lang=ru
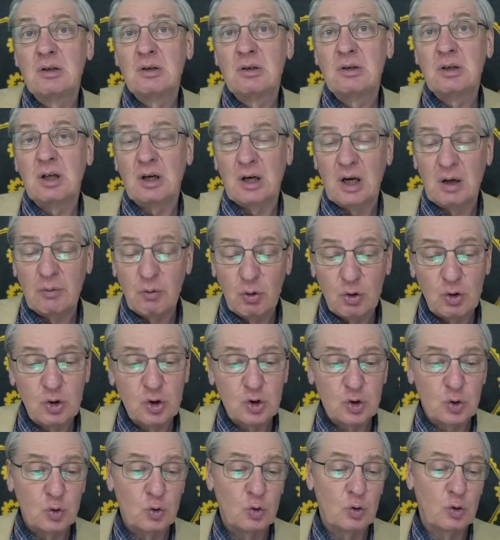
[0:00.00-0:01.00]
таково,
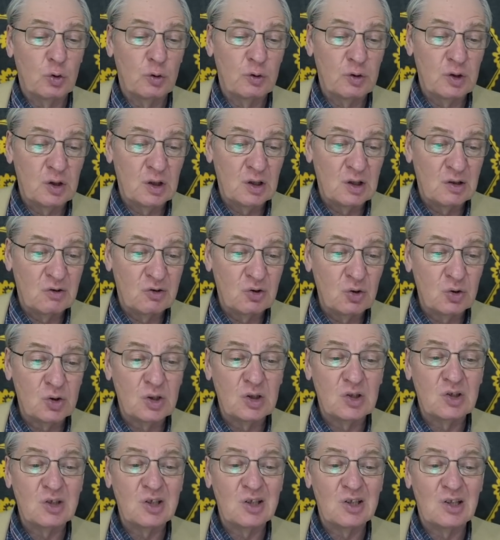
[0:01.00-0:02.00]
что все-таки
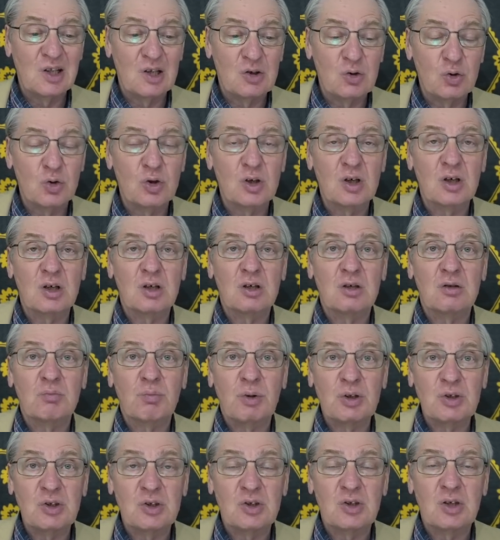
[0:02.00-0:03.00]
здесь для черных
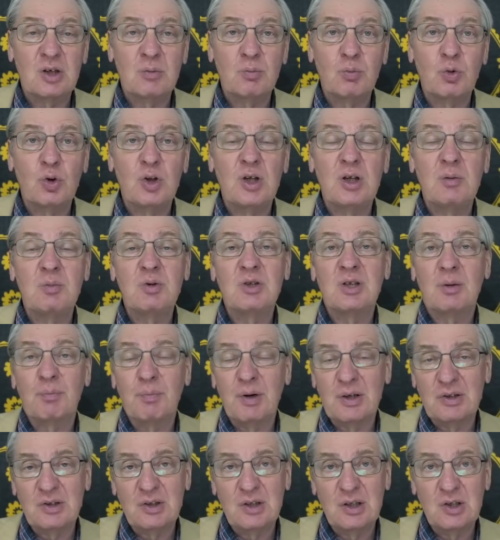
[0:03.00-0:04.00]
позиция более
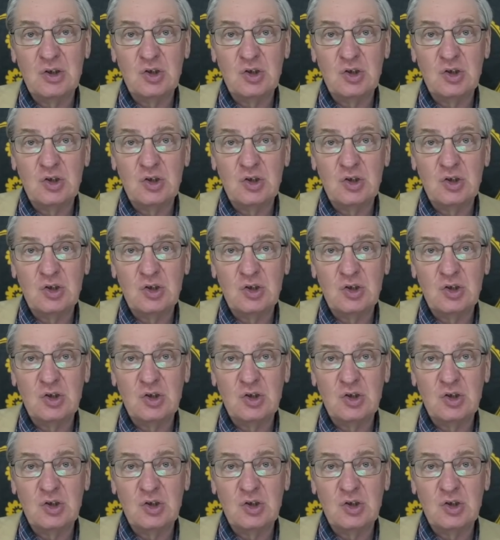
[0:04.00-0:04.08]
безопасная,